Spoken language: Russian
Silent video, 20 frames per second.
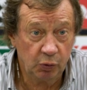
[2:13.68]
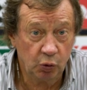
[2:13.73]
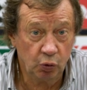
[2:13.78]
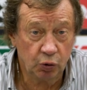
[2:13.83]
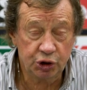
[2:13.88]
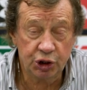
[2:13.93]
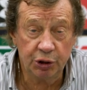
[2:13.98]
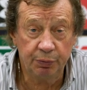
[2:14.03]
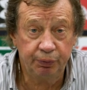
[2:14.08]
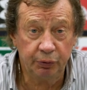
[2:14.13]

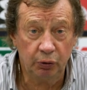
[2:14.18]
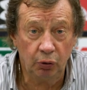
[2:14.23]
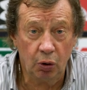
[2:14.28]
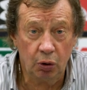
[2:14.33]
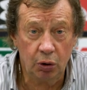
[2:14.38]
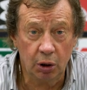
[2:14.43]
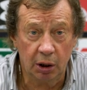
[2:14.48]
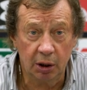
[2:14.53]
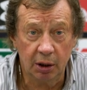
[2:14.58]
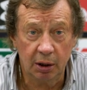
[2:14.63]
очень
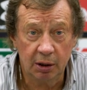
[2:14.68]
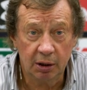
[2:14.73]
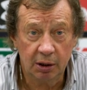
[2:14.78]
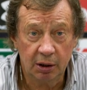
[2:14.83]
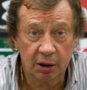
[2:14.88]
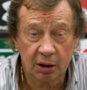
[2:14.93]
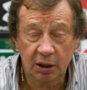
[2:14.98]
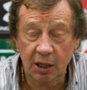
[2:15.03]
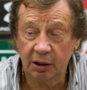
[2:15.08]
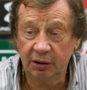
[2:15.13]
плохо,
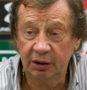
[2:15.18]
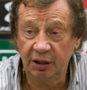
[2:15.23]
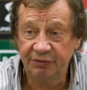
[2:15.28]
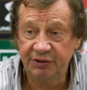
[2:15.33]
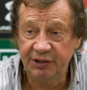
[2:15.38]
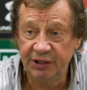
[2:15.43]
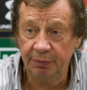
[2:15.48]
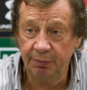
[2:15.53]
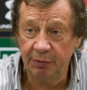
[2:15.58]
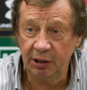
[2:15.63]
когда
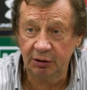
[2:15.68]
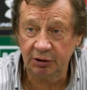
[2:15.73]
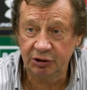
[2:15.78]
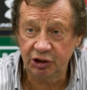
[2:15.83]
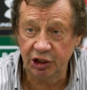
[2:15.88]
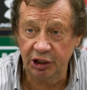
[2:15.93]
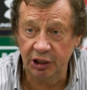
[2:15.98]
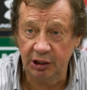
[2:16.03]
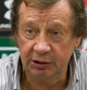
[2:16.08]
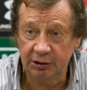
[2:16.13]
все
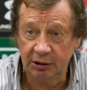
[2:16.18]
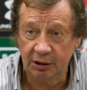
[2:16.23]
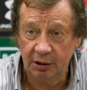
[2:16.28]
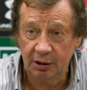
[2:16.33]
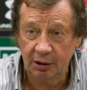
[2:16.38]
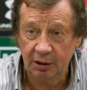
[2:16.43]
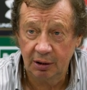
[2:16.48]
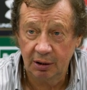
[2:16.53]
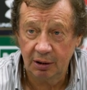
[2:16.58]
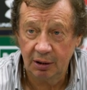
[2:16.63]
молчат.
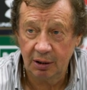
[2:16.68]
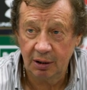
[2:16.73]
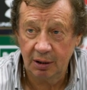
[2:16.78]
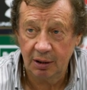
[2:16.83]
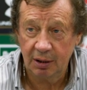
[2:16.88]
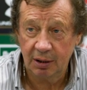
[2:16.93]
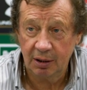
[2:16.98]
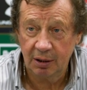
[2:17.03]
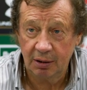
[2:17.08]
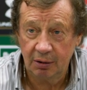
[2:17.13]

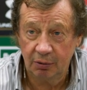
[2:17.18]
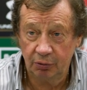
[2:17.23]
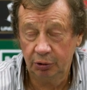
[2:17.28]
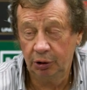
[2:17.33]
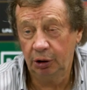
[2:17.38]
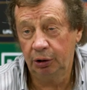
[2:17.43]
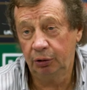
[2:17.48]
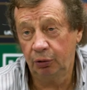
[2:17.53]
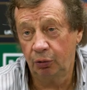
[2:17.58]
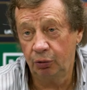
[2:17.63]
Вот
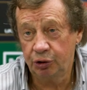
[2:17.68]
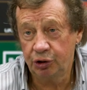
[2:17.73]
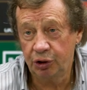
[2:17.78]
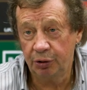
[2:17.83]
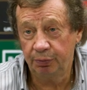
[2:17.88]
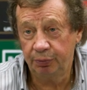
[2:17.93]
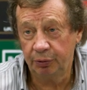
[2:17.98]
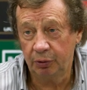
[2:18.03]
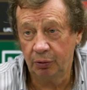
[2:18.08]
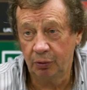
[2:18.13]
это
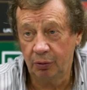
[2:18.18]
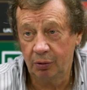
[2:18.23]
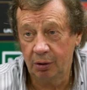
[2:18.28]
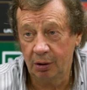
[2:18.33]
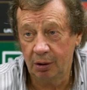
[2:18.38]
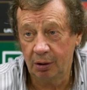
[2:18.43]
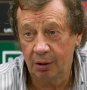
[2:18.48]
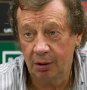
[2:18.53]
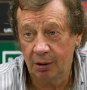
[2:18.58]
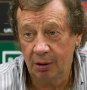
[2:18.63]
очень плохо.
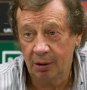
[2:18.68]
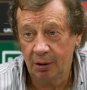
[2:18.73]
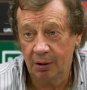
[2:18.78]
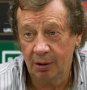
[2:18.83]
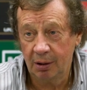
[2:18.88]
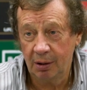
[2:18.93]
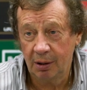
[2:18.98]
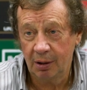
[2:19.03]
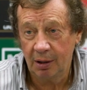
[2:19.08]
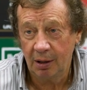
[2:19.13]

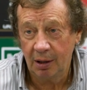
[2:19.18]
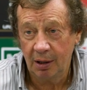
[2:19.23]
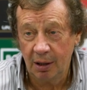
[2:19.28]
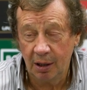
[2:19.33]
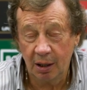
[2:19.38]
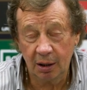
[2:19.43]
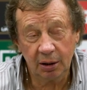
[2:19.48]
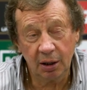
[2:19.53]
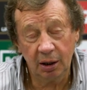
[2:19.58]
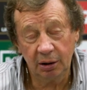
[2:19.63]

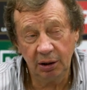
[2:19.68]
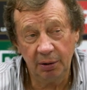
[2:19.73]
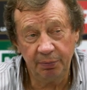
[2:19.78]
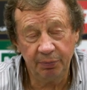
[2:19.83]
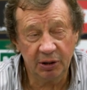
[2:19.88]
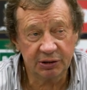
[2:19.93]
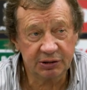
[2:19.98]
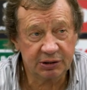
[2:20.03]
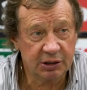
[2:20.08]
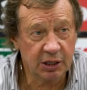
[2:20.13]
А когда
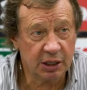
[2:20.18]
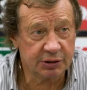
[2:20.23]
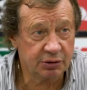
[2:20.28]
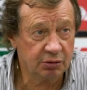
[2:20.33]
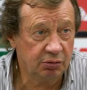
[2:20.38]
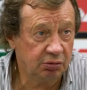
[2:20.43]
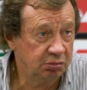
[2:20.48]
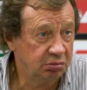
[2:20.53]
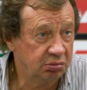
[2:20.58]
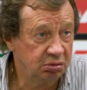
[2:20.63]

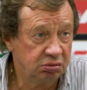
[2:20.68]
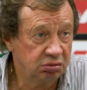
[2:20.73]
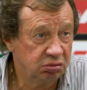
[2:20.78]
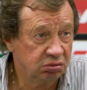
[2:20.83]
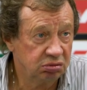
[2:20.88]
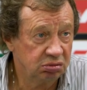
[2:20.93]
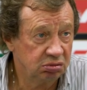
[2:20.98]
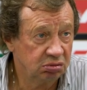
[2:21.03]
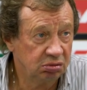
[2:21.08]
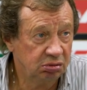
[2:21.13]
подсказывают,
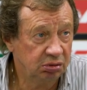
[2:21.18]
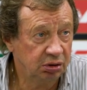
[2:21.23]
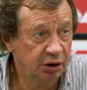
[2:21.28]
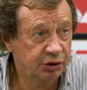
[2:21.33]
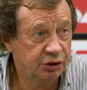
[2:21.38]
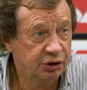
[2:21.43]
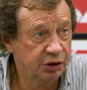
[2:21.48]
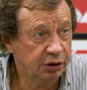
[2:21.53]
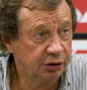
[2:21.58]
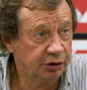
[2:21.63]

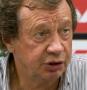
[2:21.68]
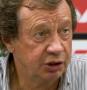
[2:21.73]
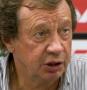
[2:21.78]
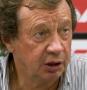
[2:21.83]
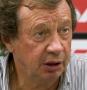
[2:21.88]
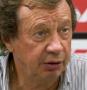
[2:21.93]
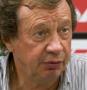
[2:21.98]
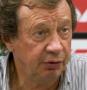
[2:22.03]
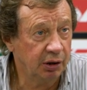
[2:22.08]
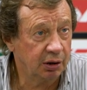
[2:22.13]
значит,
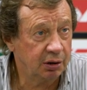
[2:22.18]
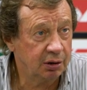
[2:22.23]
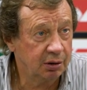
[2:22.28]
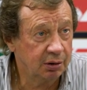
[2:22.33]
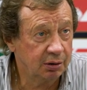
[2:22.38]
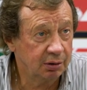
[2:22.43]
человек